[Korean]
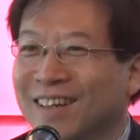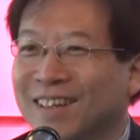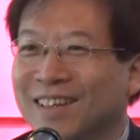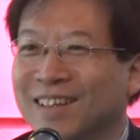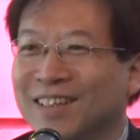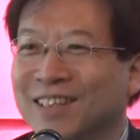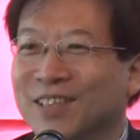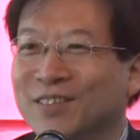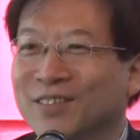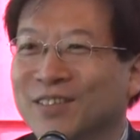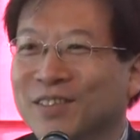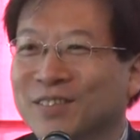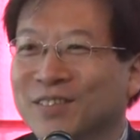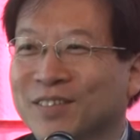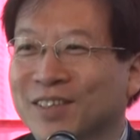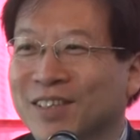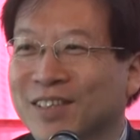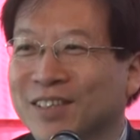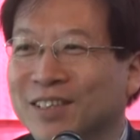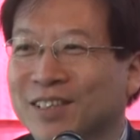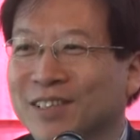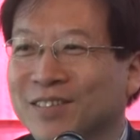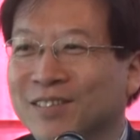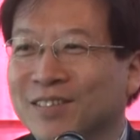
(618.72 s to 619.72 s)
어, 김영미
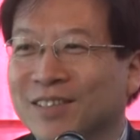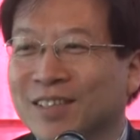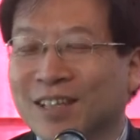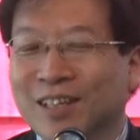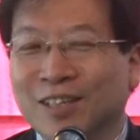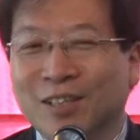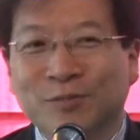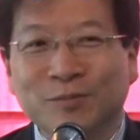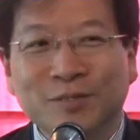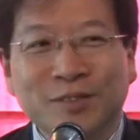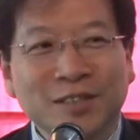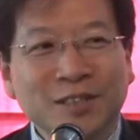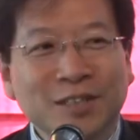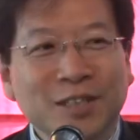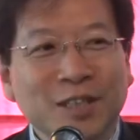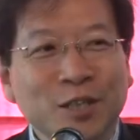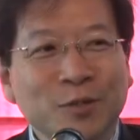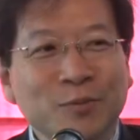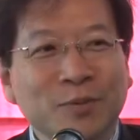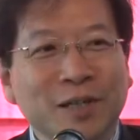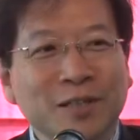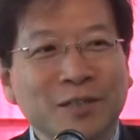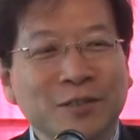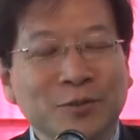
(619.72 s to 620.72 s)
과장님 다 엄청나게
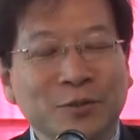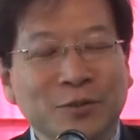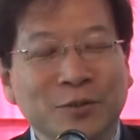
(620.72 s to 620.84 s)
많은